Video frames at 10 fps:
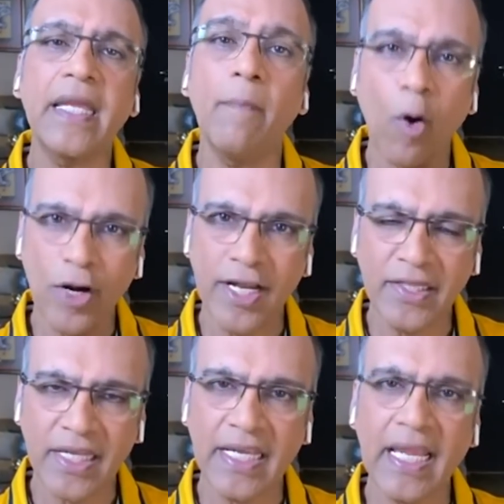क्या बॉन्डिंग
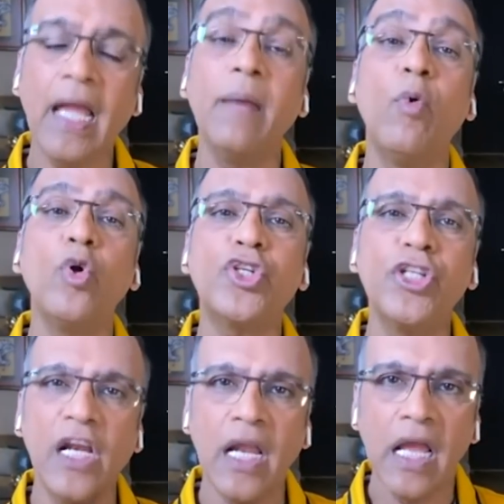थी क्या
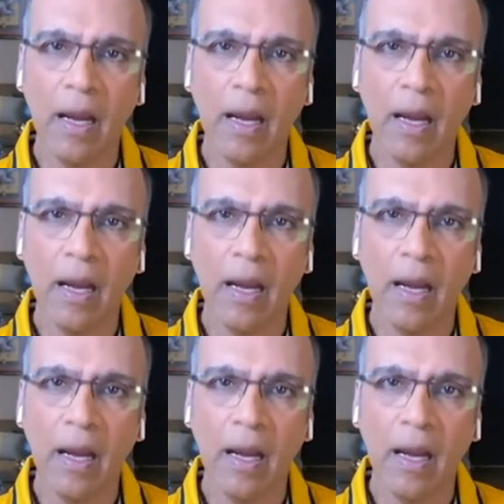इमोशनल